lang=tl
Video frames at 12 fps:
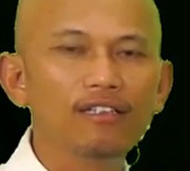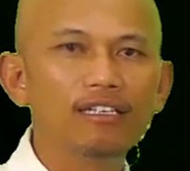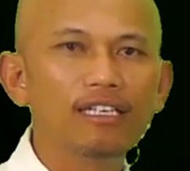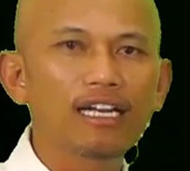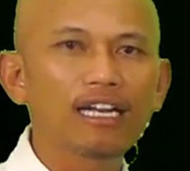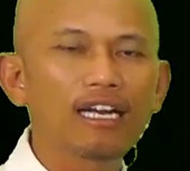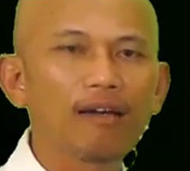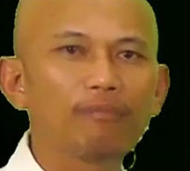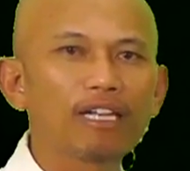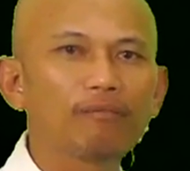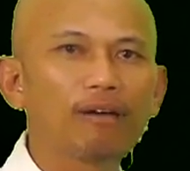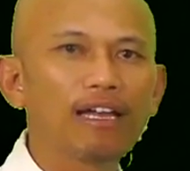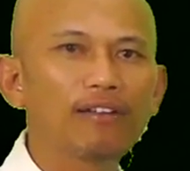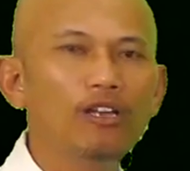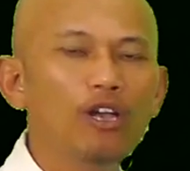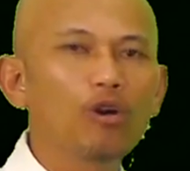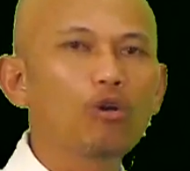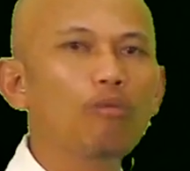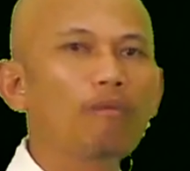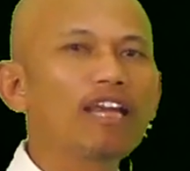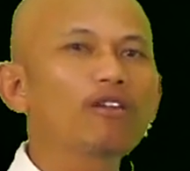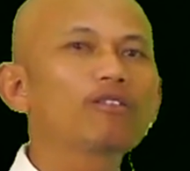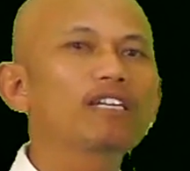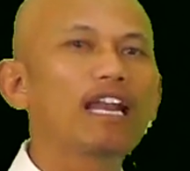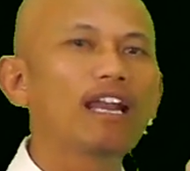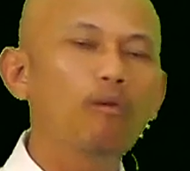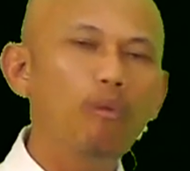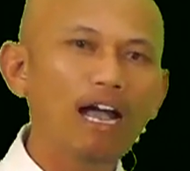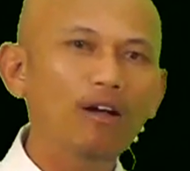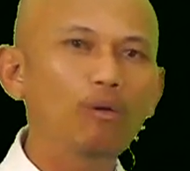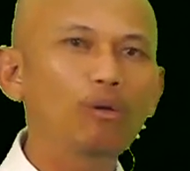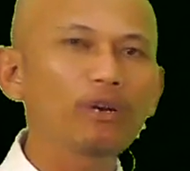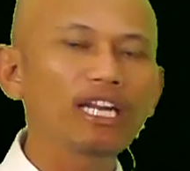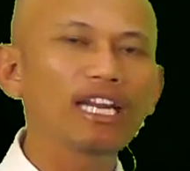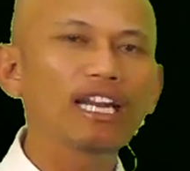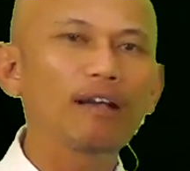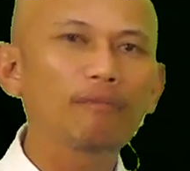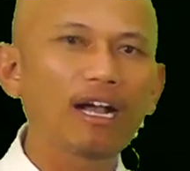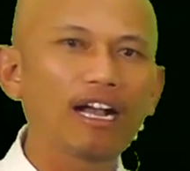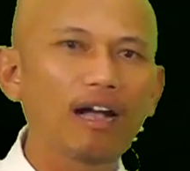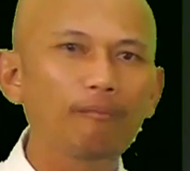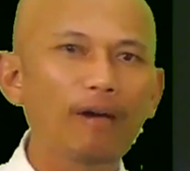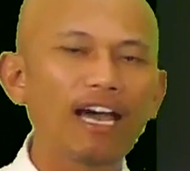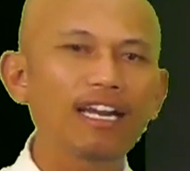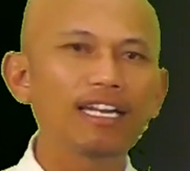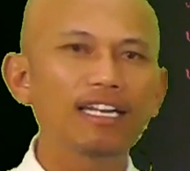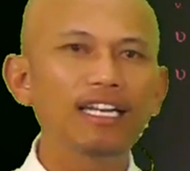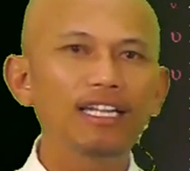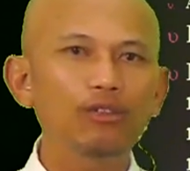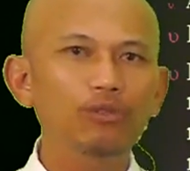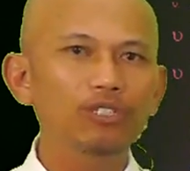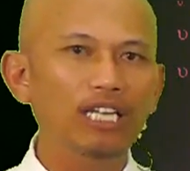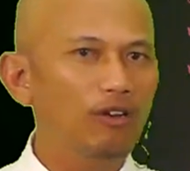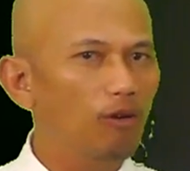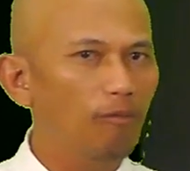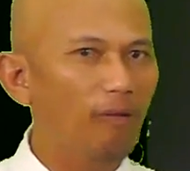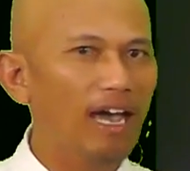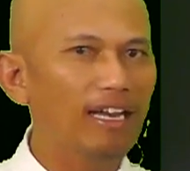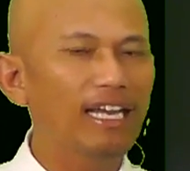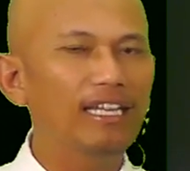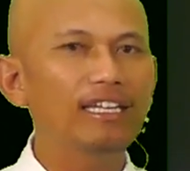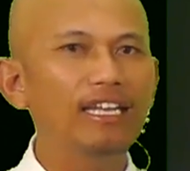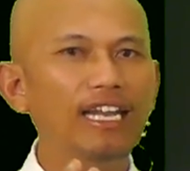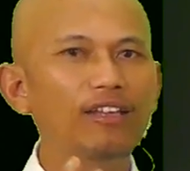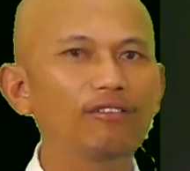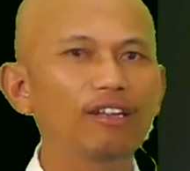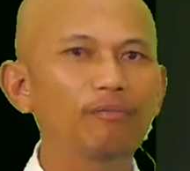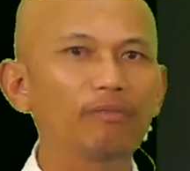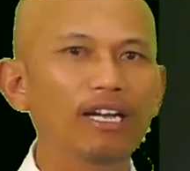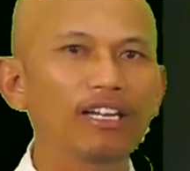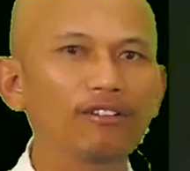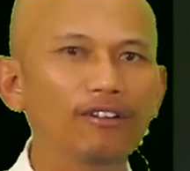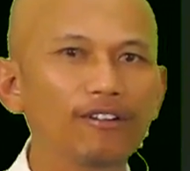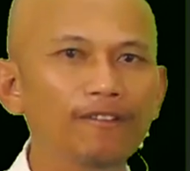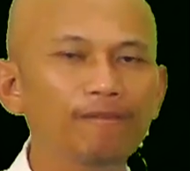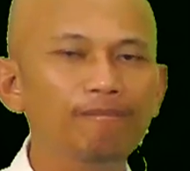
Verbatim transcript: Nararapat ba? Kung mayroong dalawang uri ng pagkapari dito sa lupa na itinayo ng Panginoon,